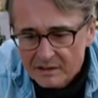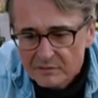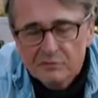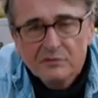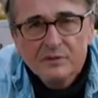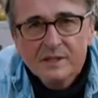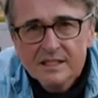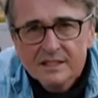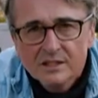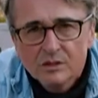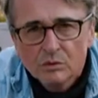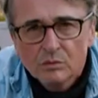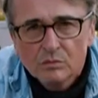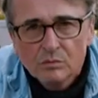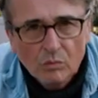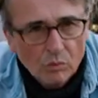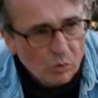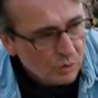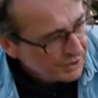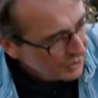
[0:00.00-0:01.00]
an Filz
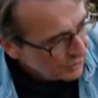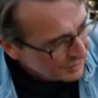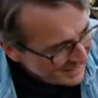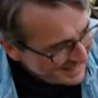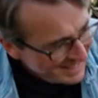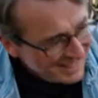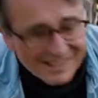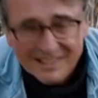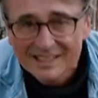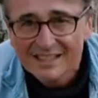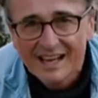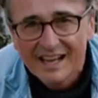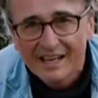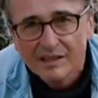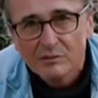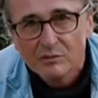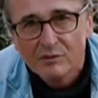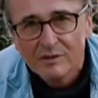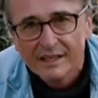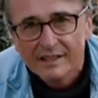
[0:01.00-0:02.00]
und Moos aus dieser
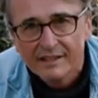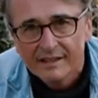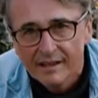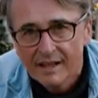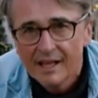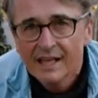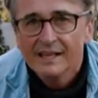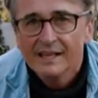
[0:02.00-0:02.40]
kleinen Fläche,